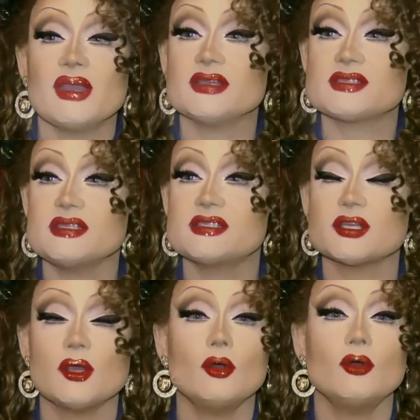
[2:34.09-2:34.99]
Es
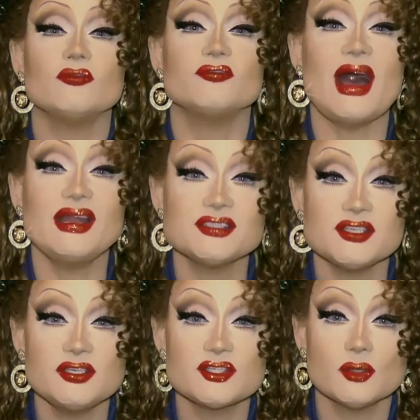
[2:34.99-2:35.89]
ist
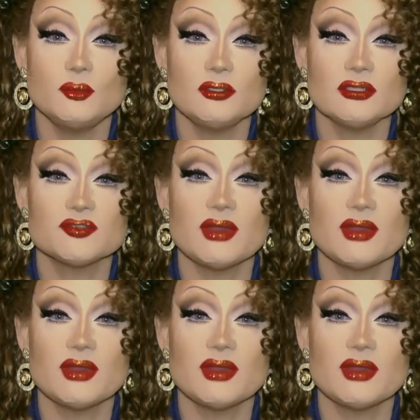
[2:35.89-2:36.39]
wahnsinnig gemütlich.